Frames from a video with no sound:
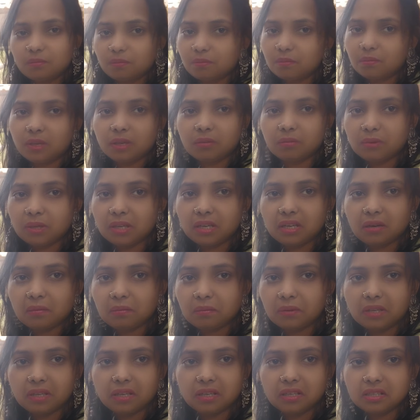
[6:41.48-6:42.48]
से मन बनना
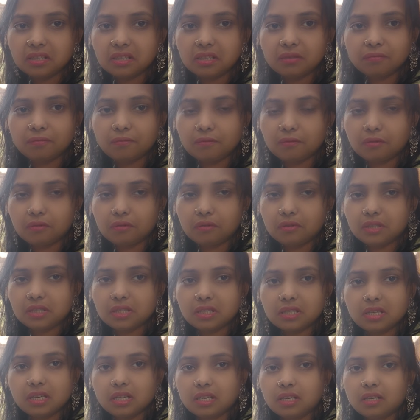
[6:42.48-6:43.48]
पड़ेगा सेफ
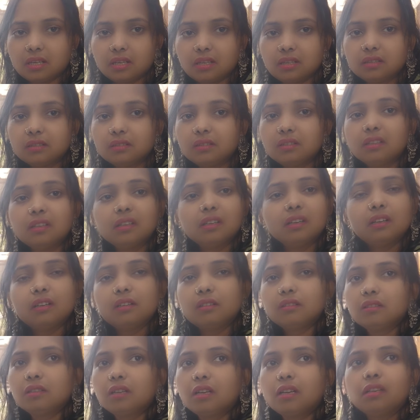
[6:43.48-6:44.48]
फ्रूट्स खाने
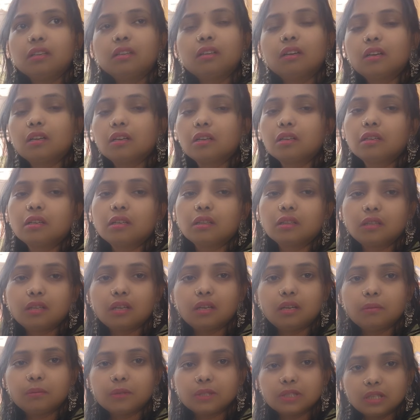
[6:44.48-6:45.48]
नहीं खाना ना
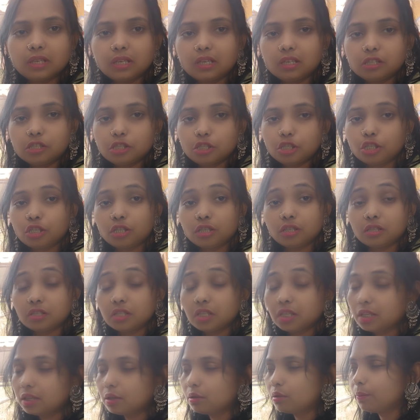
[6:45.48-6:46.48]
तेल मसाला चिकन
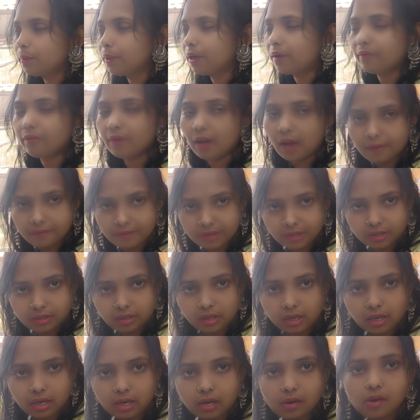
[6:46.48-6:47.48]
चिकन तो मेरा फेवरेट
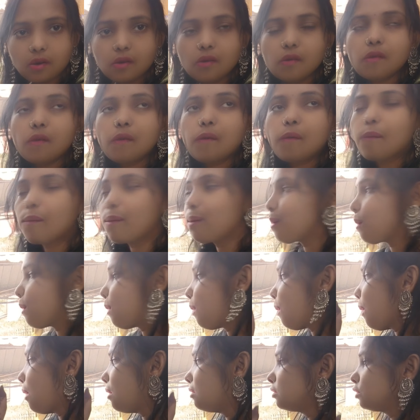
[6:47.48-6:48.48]
था
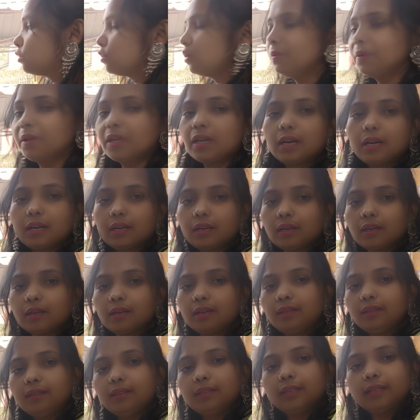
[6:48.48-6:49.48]
तो अभी खाना
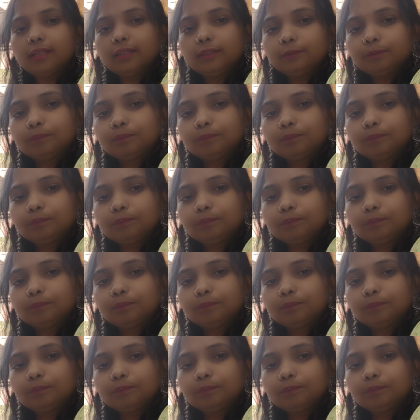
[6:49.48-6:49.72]
नहीं है